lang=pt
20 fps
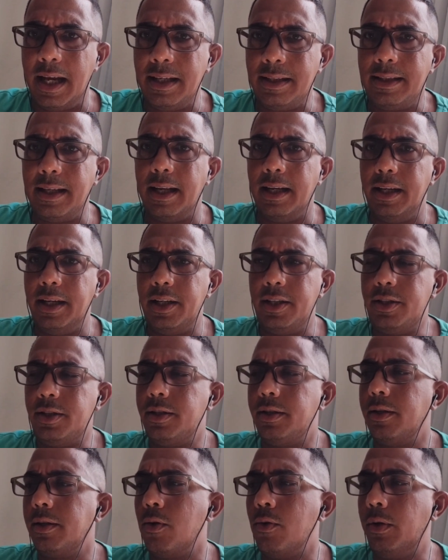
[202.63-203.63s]

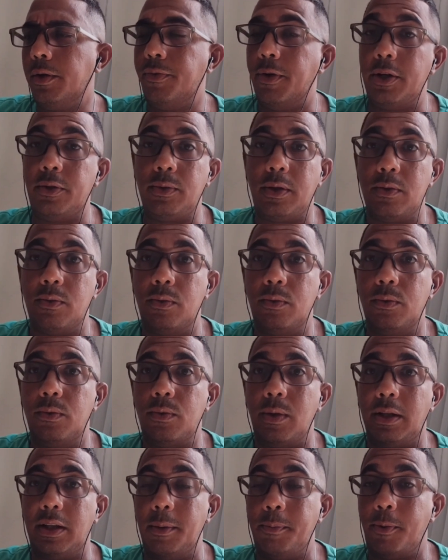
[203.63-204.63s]
excelente, ou que faz um,
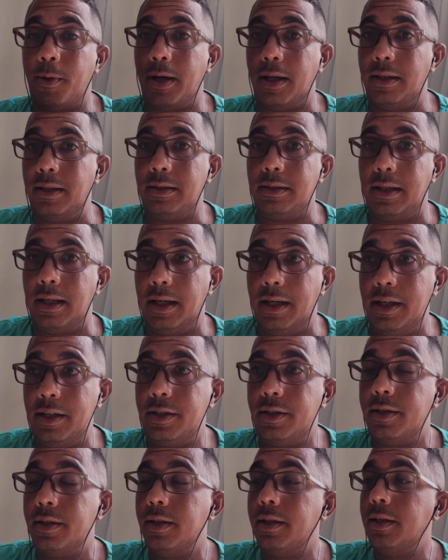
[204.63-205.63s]
uma temporada
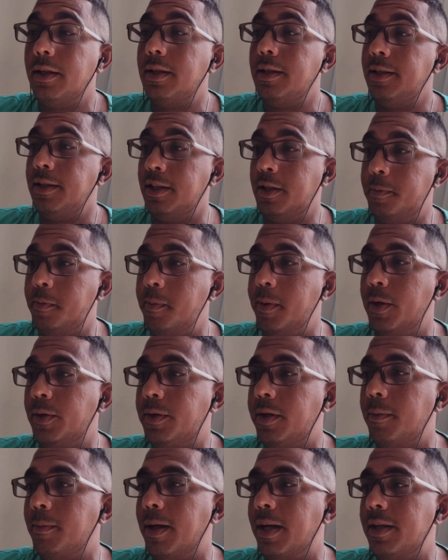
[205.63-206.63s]
excelente nesse primeiro
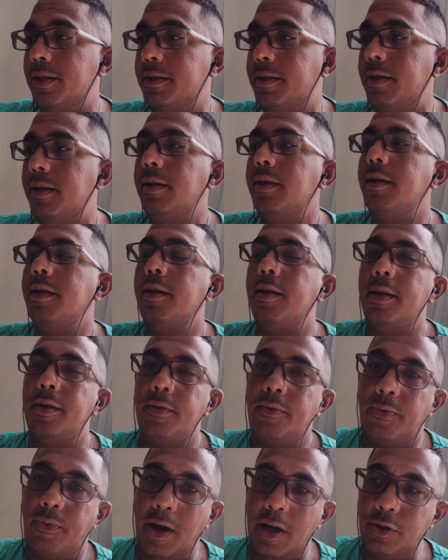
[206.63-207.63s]
trimestre,
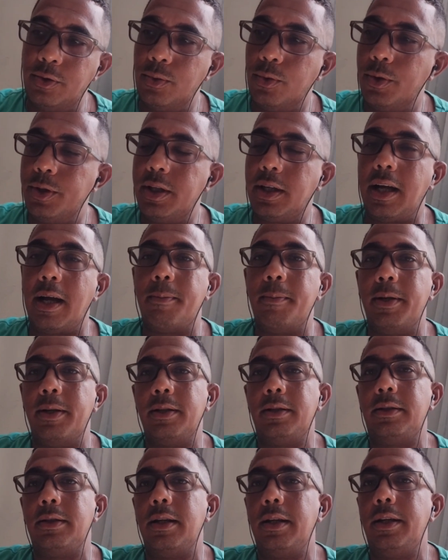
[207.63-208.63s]
faz um gol de
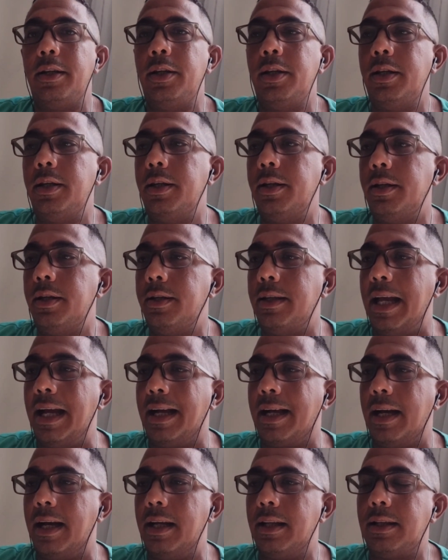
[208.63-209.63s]
cabeça e
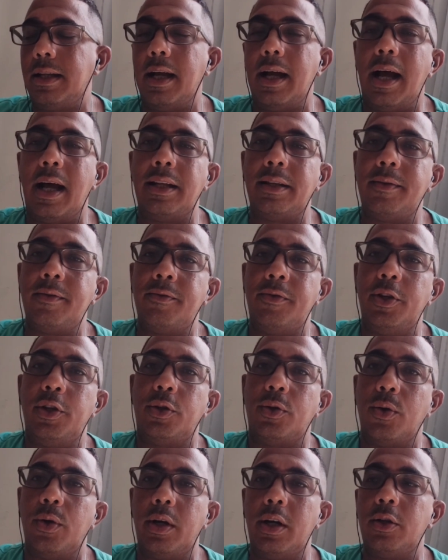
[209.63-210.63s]
decreta a
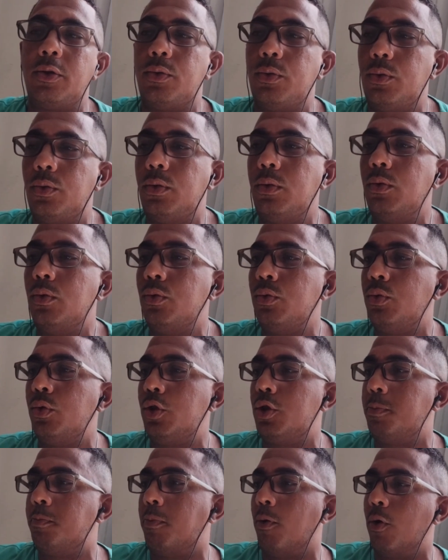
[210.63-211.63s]
vitória do, do
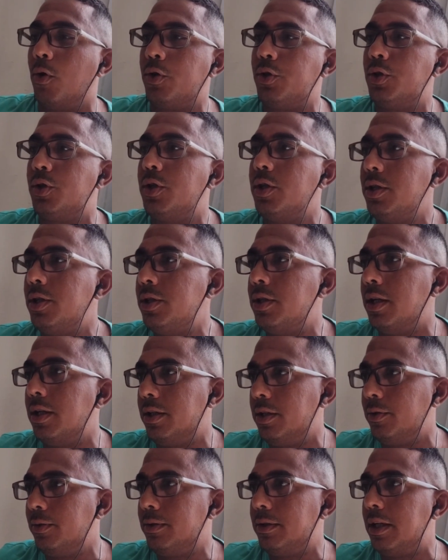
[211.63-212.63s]
esporte
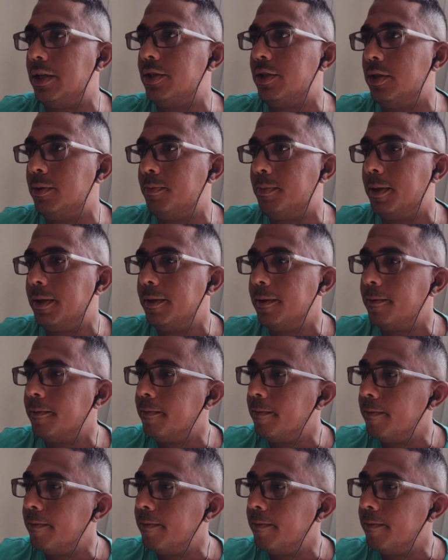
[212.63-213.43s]
diante do Sergipe.